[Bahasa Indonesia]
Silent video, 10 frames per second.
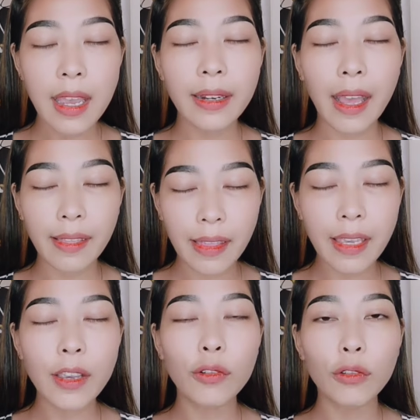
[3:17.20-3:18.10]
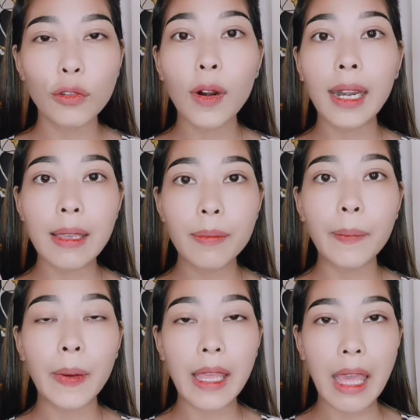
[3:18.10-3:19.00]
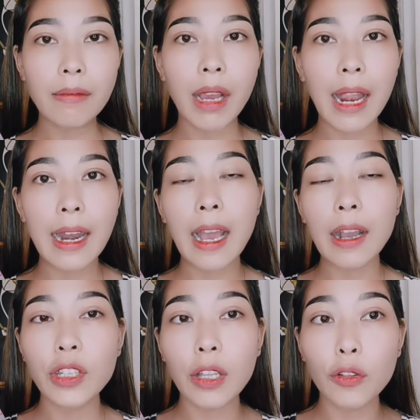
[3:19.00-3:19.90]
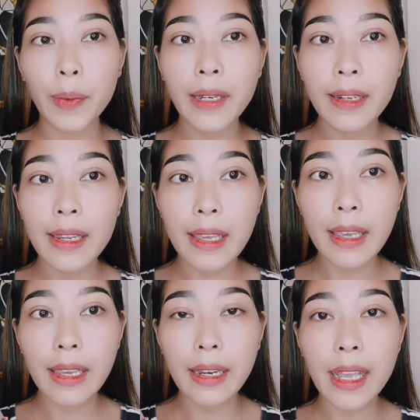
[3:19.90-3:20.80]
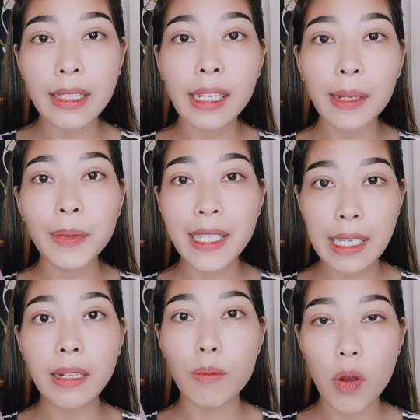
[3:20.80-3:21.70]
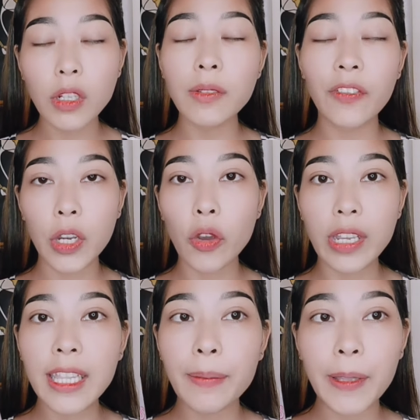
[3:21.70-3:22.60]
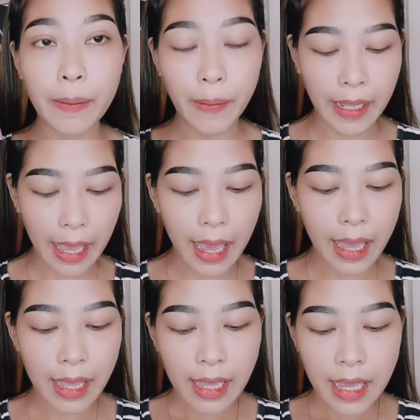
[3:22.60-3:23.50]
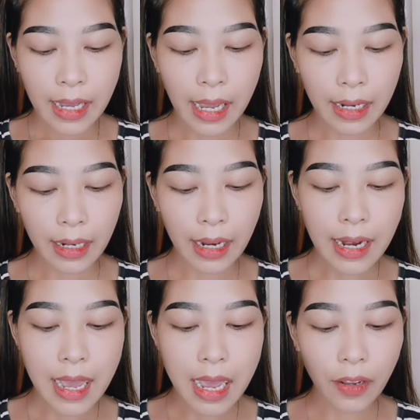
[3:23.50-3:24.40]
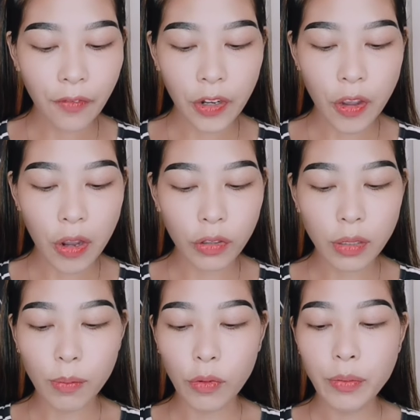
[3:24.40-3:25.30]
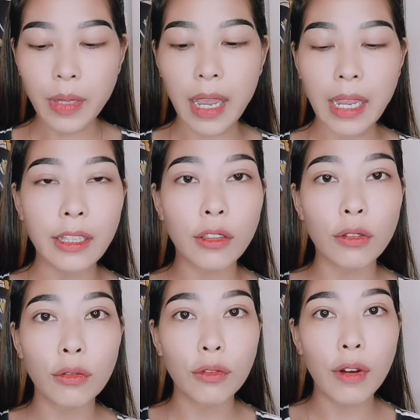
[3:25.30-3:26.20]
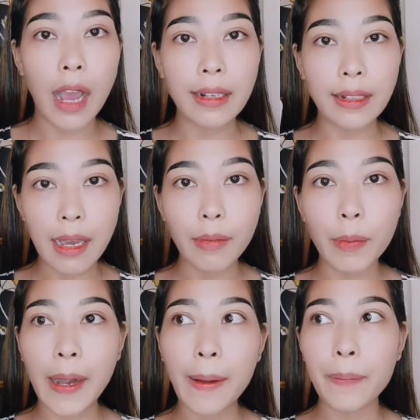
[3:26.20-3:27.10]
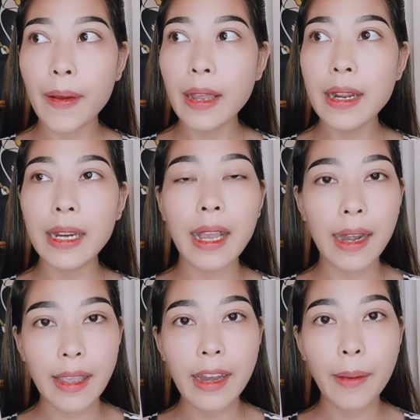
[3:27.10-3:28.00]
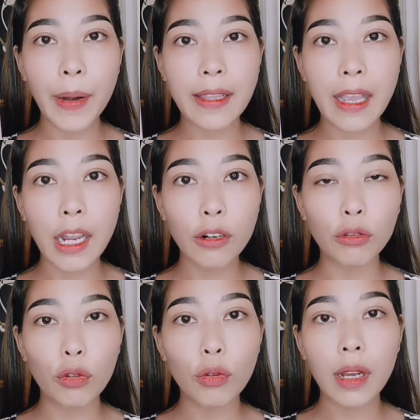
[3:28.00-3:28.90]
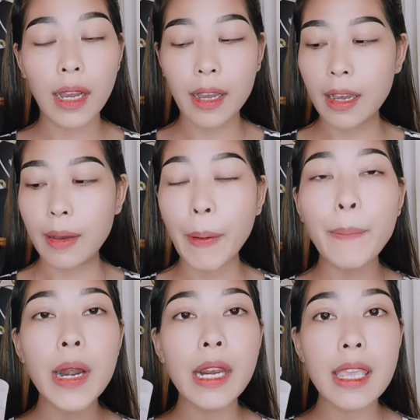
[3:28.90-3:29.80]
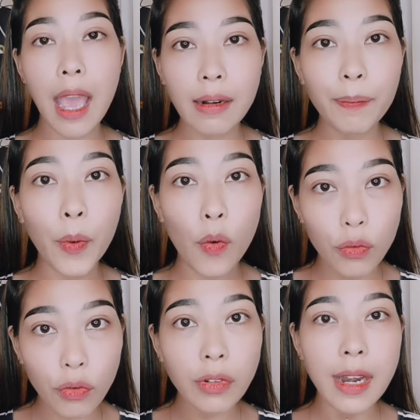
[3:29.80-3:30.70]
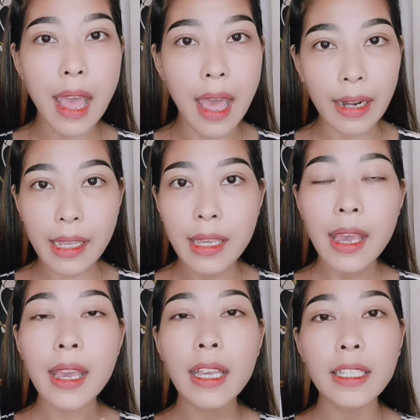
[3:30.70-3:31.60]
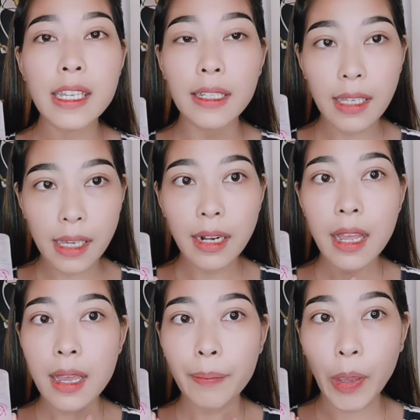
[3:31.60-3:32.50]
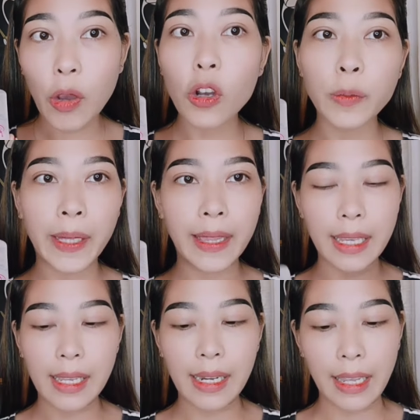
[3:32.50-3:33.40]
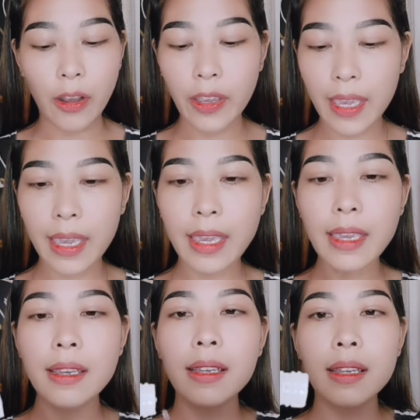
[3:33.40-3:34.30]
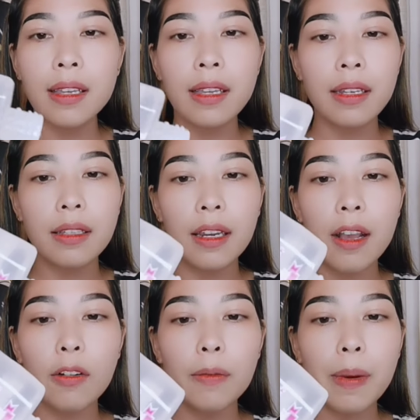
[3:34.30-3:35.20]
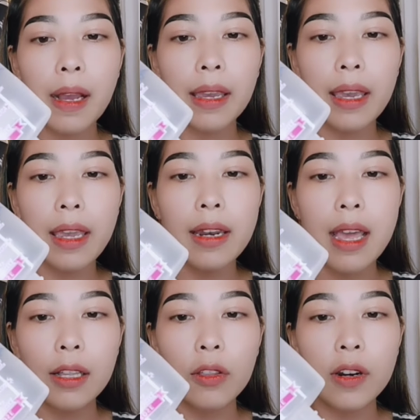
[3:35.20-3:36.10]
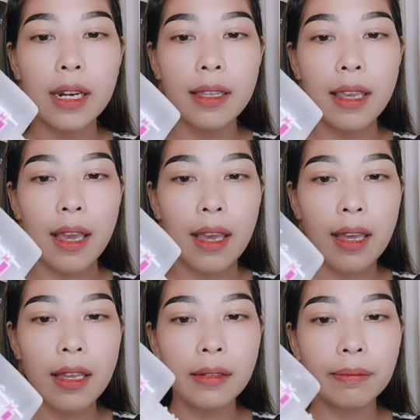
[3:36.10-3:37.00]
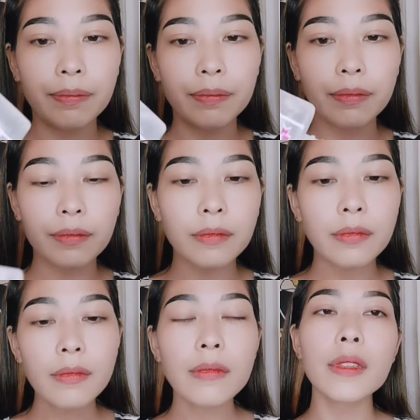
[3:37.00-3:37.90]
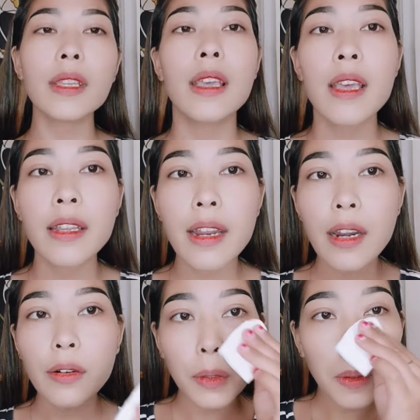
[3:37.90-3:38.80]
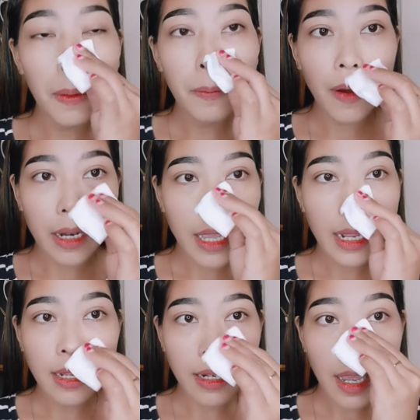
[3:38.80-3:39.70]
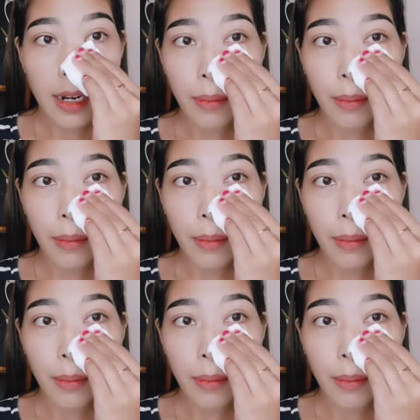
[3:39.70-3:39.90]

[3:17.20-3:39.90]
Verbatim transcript: nanti untuk link pembelian bakalan aku cantumin di description box video ini teman-teman ya. Karena dari video aku sebelumnya itu ada beberapa dari kalian yang menanyakan untuk uh, pembelian produk dari skincare Meiko Kosmetik ini, oke? Okay? Sini aku pakai dari tonernya. Dan untuk varian ini ada